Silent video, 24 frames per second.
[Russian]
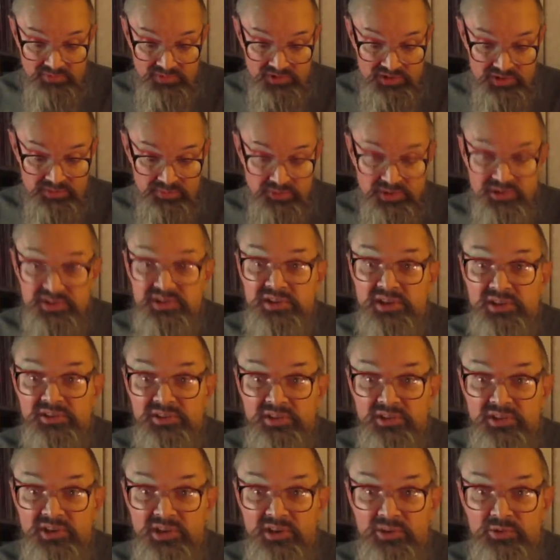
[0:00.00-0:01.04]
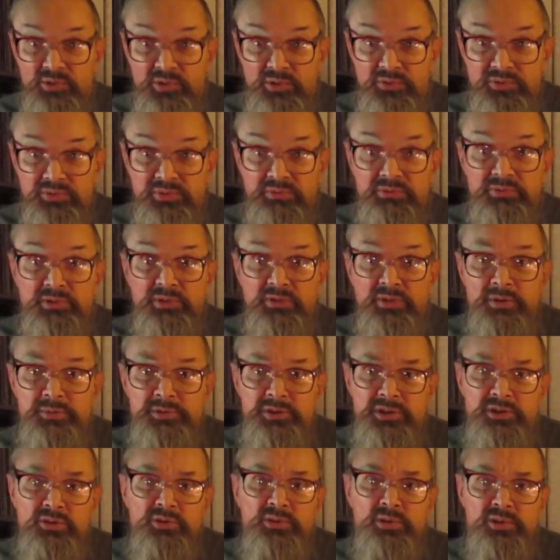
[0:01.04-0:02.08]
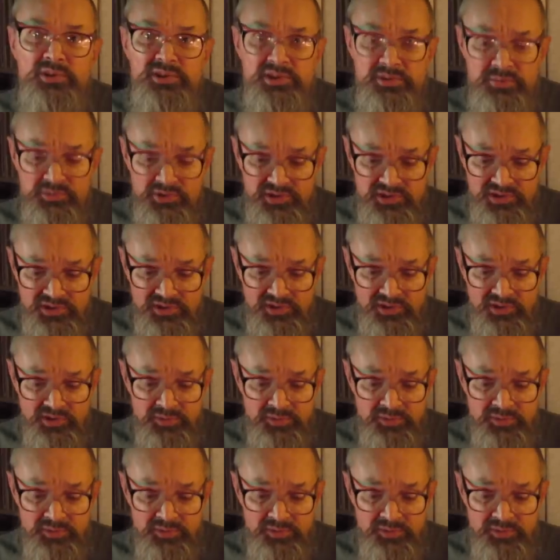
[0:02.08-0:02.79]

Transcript: 70-х годов, да и вообще не только 70-х,